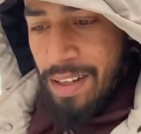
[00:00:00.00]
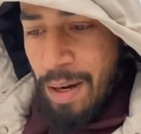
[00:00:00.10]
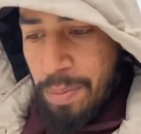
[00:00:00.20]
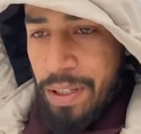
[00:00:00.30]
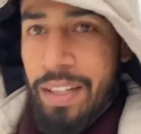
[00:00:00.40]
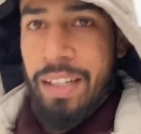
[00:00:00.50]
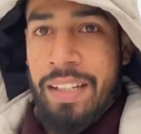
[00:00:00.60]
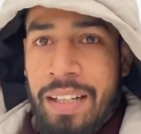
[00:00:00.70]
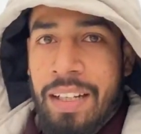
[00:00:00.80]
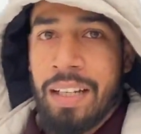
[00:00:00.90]
अपने
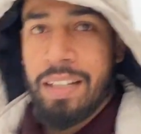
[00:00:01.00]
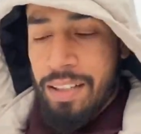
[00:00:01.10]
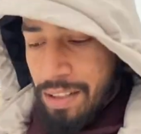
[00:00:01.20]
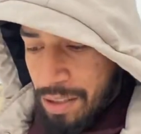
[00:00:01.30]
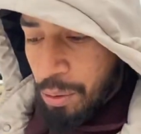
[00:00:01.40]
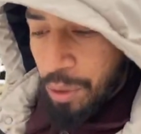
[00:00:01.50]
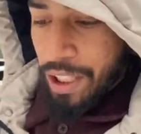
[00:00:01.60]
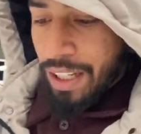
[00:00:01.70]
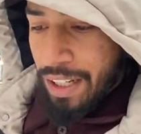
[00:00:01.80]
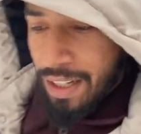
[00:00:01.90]
स्कूटी
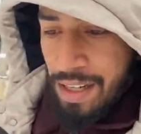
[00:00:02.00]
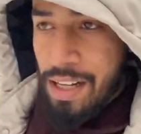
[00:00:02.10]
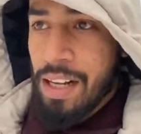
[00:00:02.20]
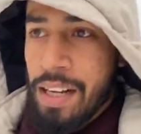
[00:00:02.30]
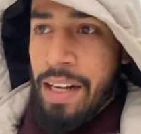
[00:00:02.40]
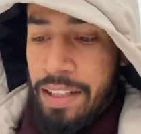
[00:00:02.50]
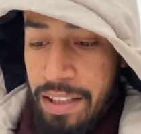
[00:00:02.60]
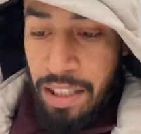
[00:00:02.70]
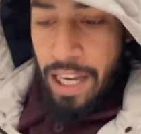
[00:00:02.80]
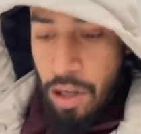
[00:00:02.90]
के लिए ना
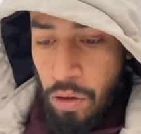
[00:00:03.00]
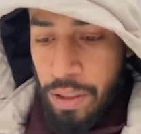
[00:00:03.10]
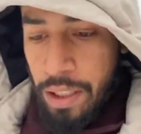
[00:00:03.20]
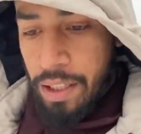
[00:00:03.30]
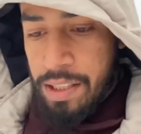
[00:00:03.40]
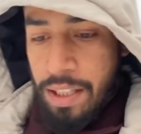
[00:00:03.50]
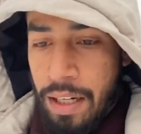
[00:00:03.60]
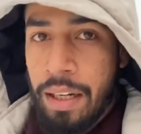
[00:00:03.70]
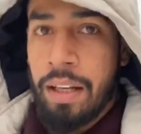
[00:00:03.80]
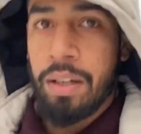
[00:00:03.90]
नायलॉन की रस्सियाँ
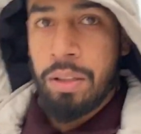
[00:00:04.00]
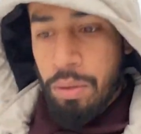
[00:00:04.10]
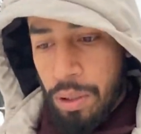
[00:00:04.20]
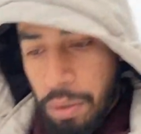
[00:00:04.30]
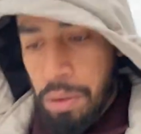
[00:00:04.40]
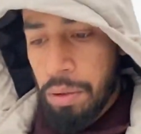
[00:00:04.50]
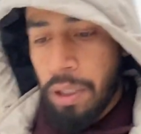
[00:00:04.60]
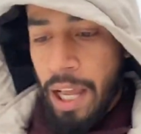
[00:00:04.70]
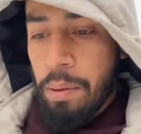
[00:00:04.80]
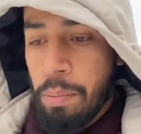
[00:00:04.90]
लेने जो कि उसको
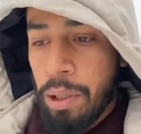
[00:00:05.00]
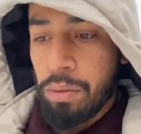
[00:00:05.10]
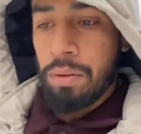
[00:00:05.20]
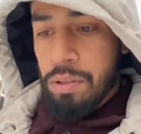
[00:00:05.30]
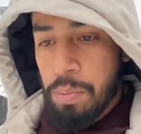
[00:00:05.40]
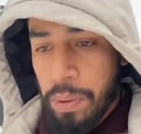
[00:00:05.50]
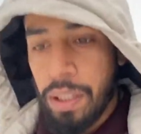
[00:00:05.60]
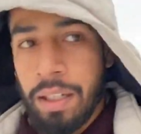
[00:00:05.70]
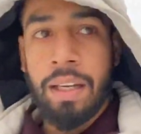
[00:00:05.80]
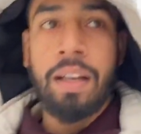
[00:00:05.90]
टायर में बांधूंगा ना स्पिन
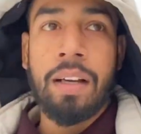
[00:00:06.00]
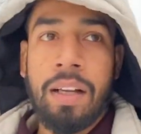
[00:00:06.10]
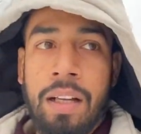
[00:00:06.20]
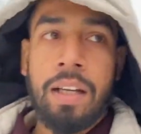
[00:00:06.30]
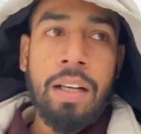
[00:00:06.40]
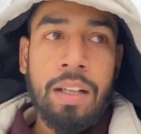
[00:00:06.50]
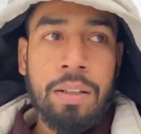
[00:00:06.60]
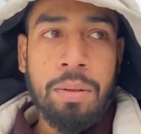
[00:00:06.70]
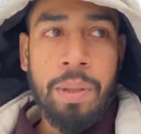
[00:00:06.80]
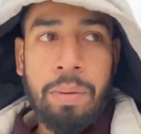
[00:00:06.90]
करेगा
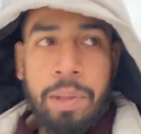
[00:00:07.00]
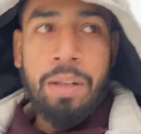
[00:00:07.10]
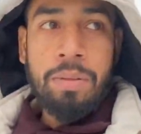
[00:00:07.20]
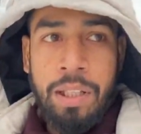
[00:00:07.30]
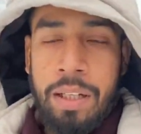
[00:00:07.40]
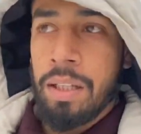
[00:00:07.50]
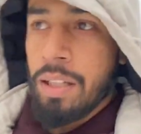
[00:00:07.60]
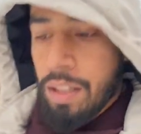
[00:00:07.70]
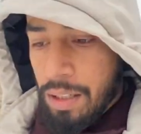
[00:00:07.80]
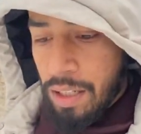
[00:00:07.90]
तो फिर मेरे को दिक्कत
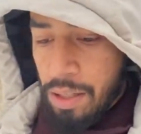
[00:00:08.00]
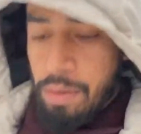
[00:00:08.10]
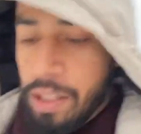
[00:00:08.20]
नहीं होगी